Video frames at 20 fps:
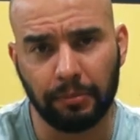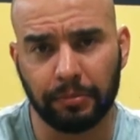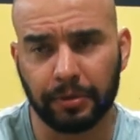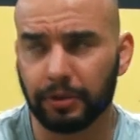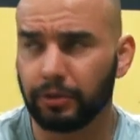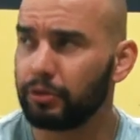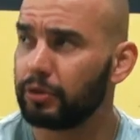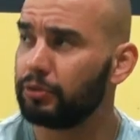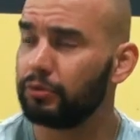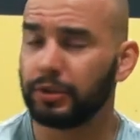
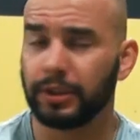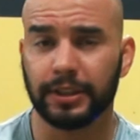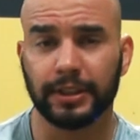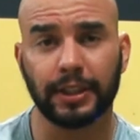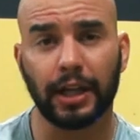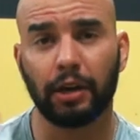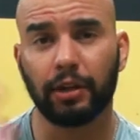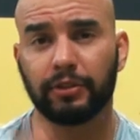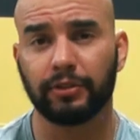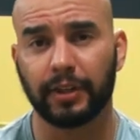pendura no
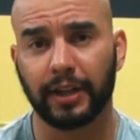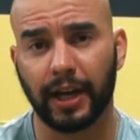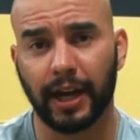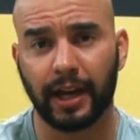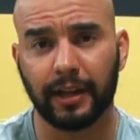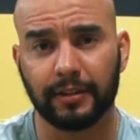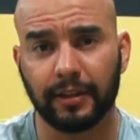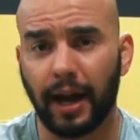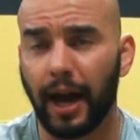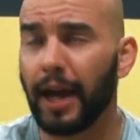quintal da sua
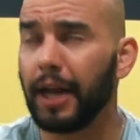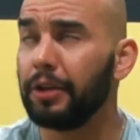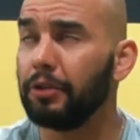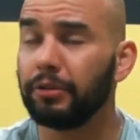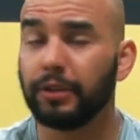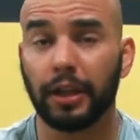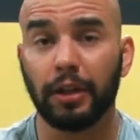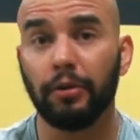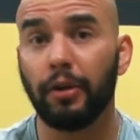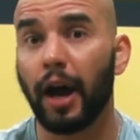casa. Ah, eu
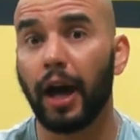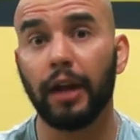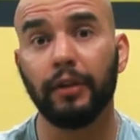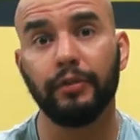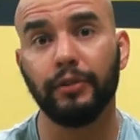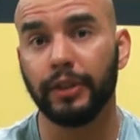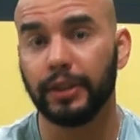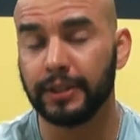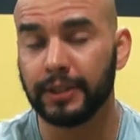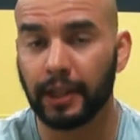não tenho
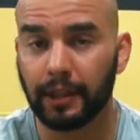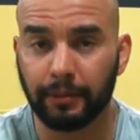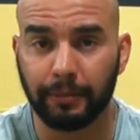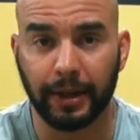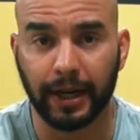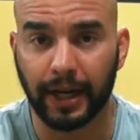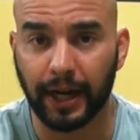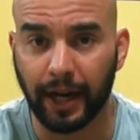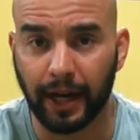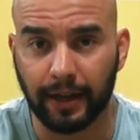árvore no quintal da
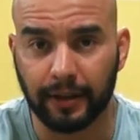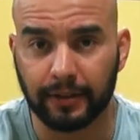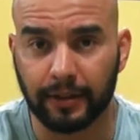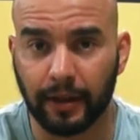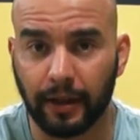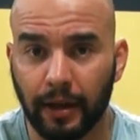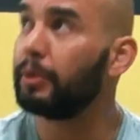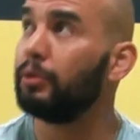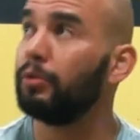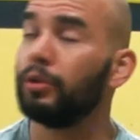minha
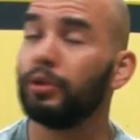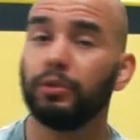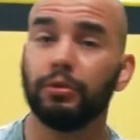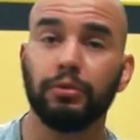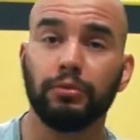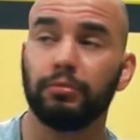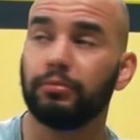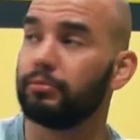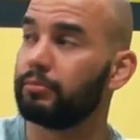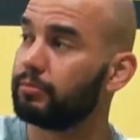casa. Pendura
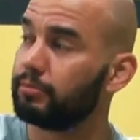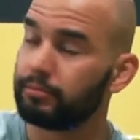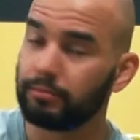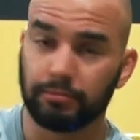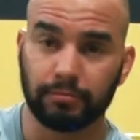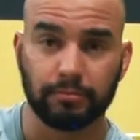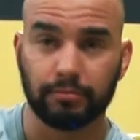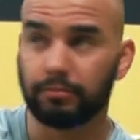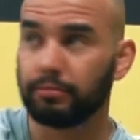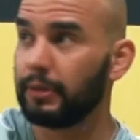no...
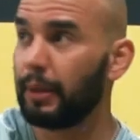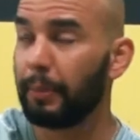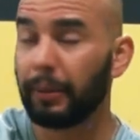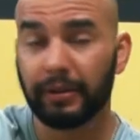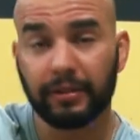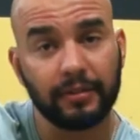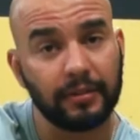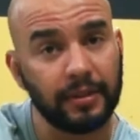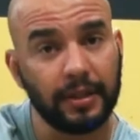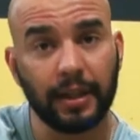na
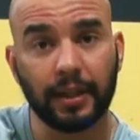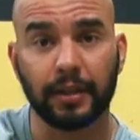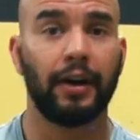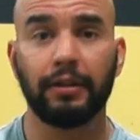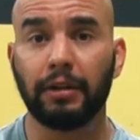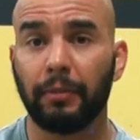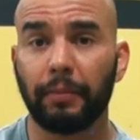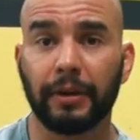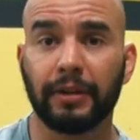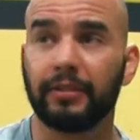pracinha.
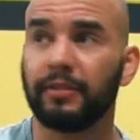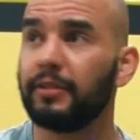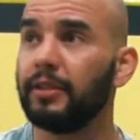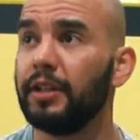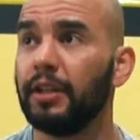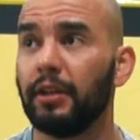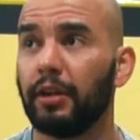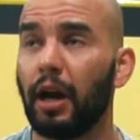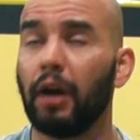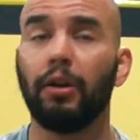Vai na
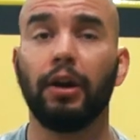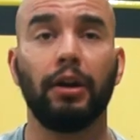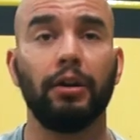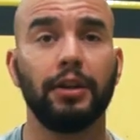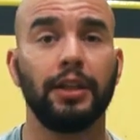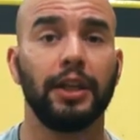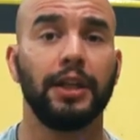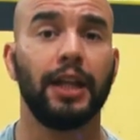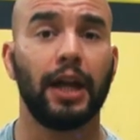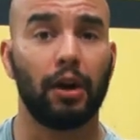pracinha, ah, eu
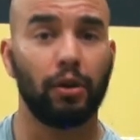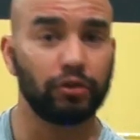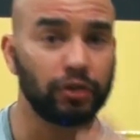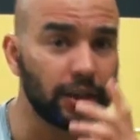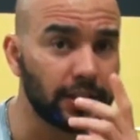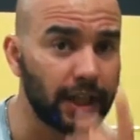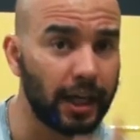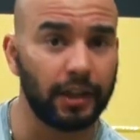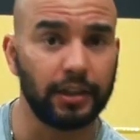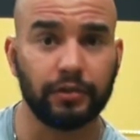quero treinar. Hoje
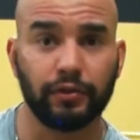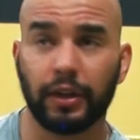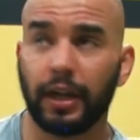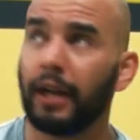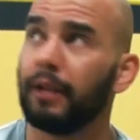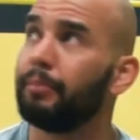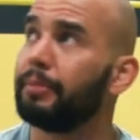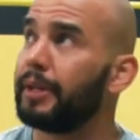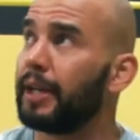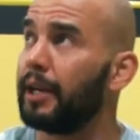é tarde, vou
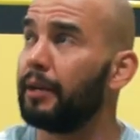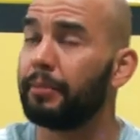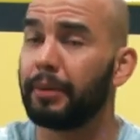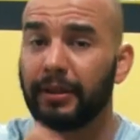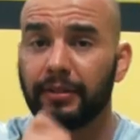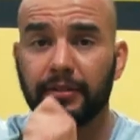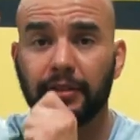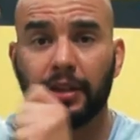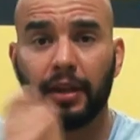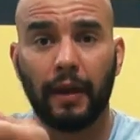lá treinar na
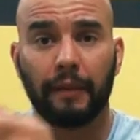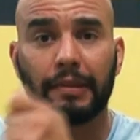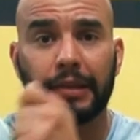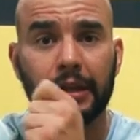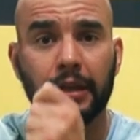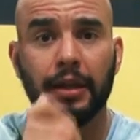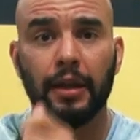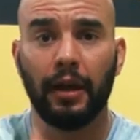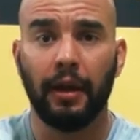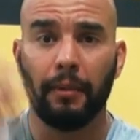pracinha
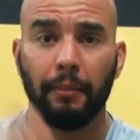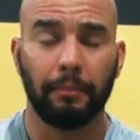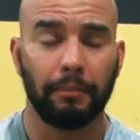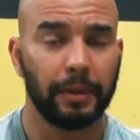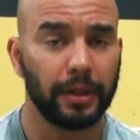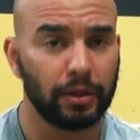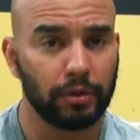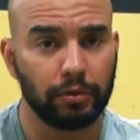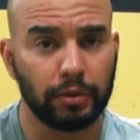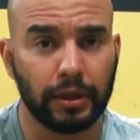
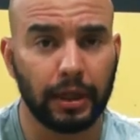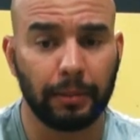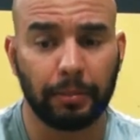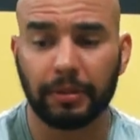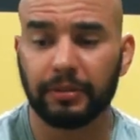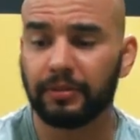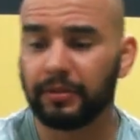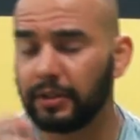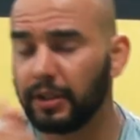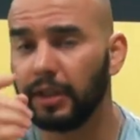pendura na
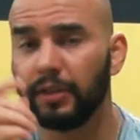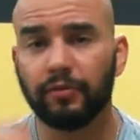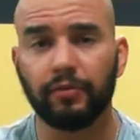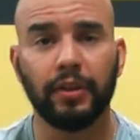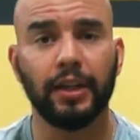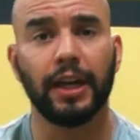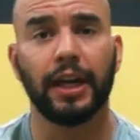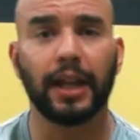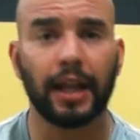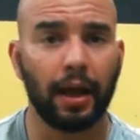pracinha e
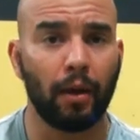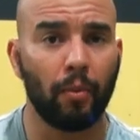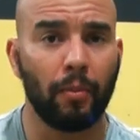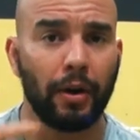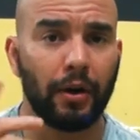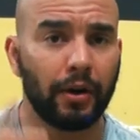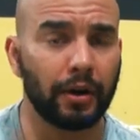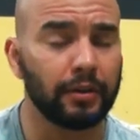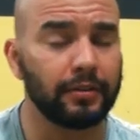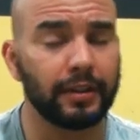fica lá
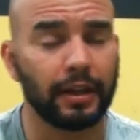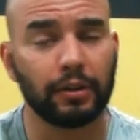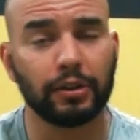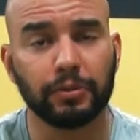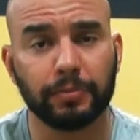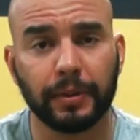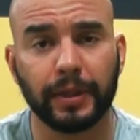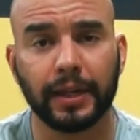uma hora no saco de